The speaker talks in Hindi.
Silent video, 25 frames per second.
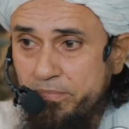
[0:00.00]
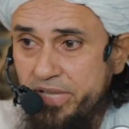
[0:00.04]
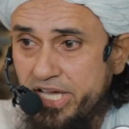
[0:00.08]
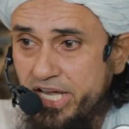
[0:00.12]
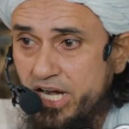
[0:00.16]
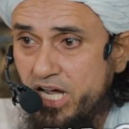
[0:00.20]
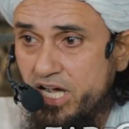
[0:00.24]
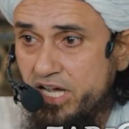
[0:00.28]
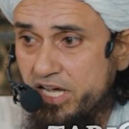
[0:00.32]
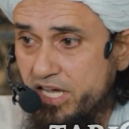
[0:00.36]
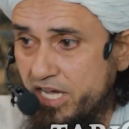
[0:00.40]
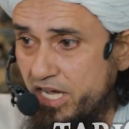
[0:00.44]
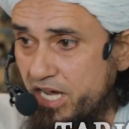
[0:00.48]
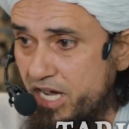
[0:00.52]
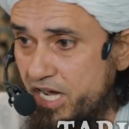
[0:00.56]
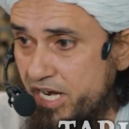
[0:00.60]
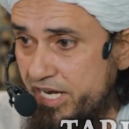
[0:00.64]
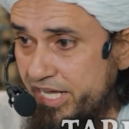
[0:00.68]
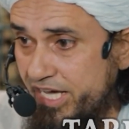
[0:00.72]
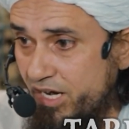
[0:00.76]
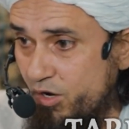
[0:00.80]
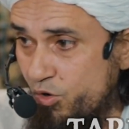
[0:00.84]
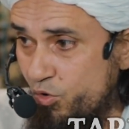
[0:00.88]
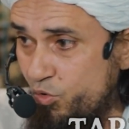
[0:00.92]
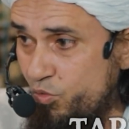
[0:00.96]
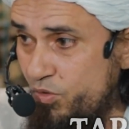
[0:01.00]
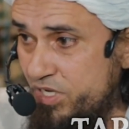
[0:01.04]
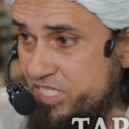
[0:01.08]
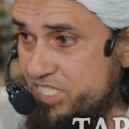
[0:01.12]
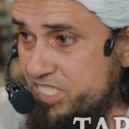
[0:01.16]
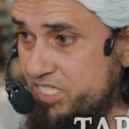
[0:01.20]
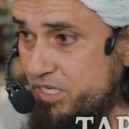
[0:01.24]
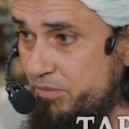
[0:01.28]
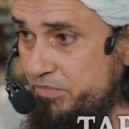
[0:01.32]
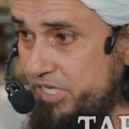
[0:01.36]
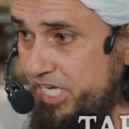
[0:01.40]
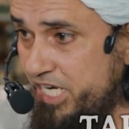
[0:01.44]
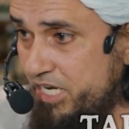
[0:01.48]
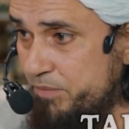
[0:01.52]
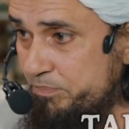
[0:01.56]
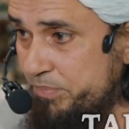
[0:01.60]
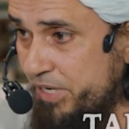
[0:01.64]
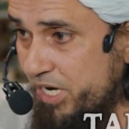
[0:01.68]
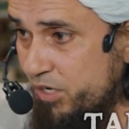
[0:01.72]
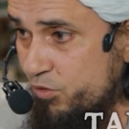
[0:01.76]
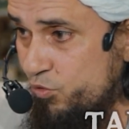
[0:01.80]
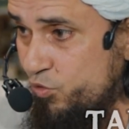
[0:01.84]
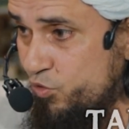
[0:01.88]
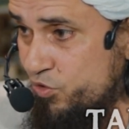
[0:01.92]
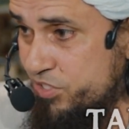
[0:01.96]
मेरा ख्याल है रूए जमीन
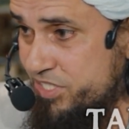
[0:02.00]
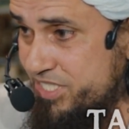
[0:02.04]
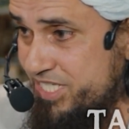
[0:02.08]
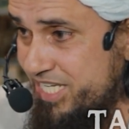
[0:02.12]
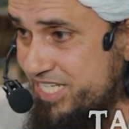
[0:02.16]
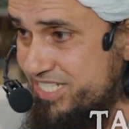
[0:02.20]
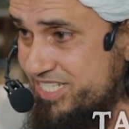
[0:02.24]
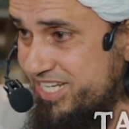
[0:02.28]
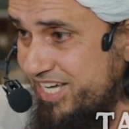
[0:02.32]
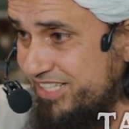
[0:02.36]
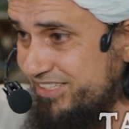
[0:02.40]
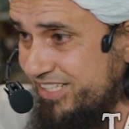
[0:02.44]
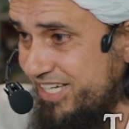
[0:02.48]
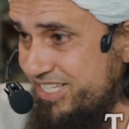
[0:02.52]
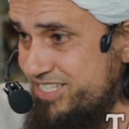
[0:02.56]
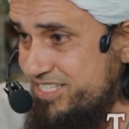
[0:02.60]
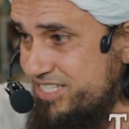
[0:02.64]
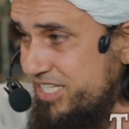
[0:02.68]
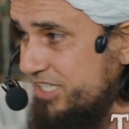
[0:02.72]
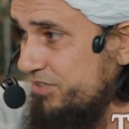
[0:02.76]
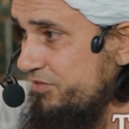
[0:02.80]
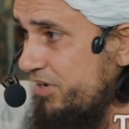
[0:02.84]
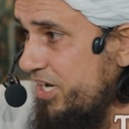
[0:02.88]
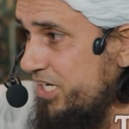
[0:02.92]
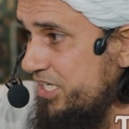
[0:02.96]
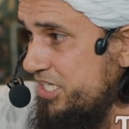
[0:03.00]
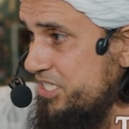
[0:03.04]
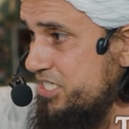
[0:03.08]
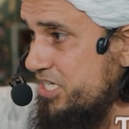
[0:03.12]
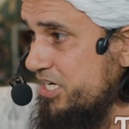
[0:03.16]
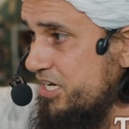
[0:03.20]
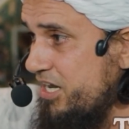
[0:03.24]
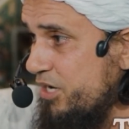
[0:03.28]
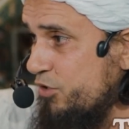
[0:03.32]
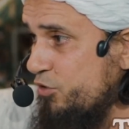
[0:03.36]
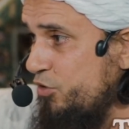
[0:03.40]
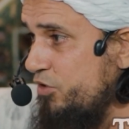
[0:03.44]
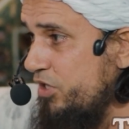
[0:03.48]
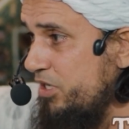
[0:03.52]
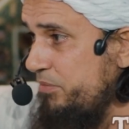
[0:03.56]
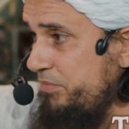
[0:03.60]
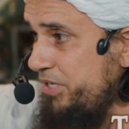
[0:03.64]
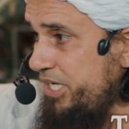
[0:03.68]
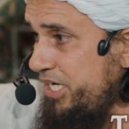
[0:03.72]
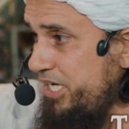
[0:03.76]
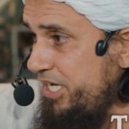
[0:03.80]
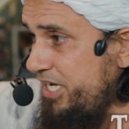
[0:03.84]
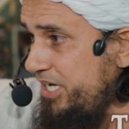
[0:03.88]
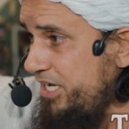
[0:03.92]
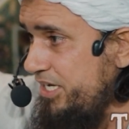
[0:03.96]
पर उससे ज्यादा इज्जत वाली जगह कोई
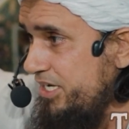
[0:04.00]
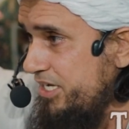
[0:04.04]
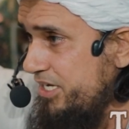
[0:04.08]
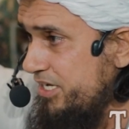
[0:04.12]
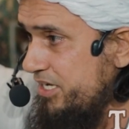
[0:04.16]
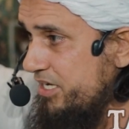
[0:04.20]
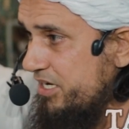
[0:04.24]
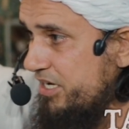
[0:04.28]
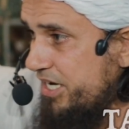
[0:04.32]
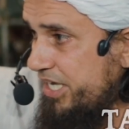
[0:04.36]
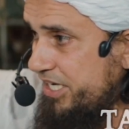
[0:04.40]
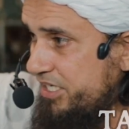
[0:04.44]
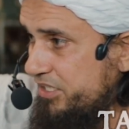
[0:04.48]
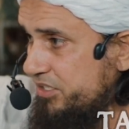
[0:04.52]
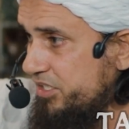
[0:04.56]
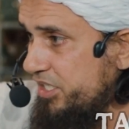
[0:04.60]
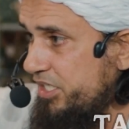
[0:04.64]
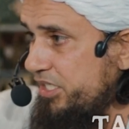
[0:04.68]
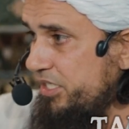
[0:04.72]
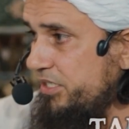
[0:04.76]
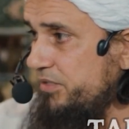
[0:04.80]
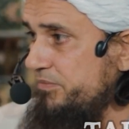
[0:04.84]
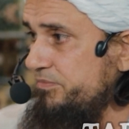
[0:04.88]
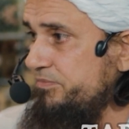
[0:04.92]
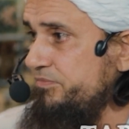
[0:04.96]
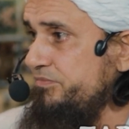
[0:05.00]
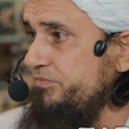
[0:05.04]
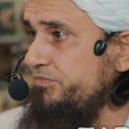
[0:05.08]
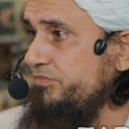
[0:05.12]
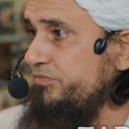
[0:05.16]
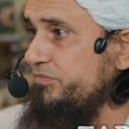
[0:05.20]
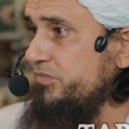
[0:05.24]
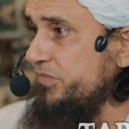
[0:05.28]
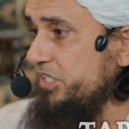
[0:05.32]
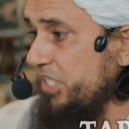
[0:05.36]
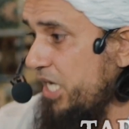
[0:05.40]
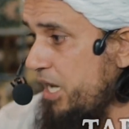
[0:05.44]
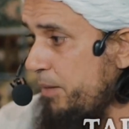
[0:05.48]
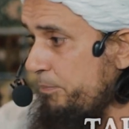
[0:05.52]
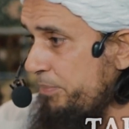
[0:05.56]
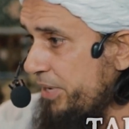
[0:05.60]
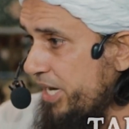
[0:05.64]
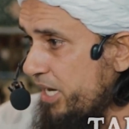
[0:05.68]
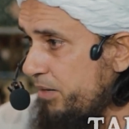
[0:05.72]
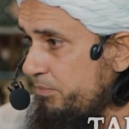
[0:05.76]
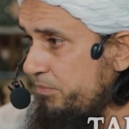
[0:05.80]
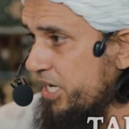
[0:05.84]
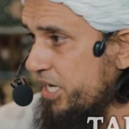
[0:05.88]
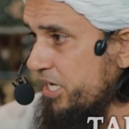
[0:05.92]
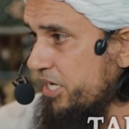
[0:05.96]
भी नहीं थी जहां
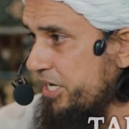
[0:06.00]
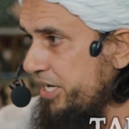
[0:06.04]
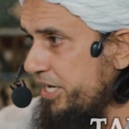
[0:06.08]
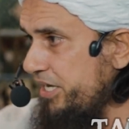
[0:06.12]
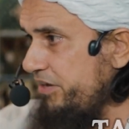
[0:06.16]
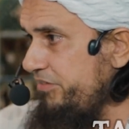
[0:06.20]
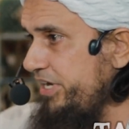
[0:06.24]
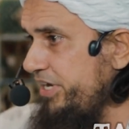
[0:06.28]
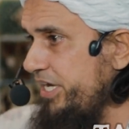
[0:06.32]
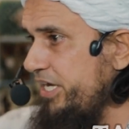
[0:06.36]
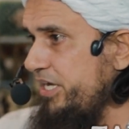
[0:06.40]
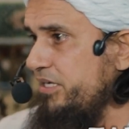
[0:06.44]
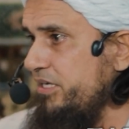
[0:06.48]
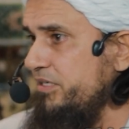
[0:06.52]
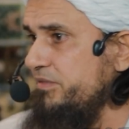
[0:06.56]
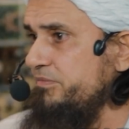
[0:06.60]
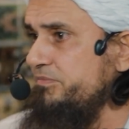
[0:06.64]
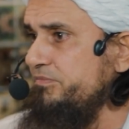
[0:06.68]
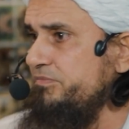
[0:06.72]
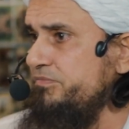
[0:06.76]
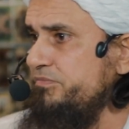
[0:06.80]
पैगंबर खड़े हुए हैं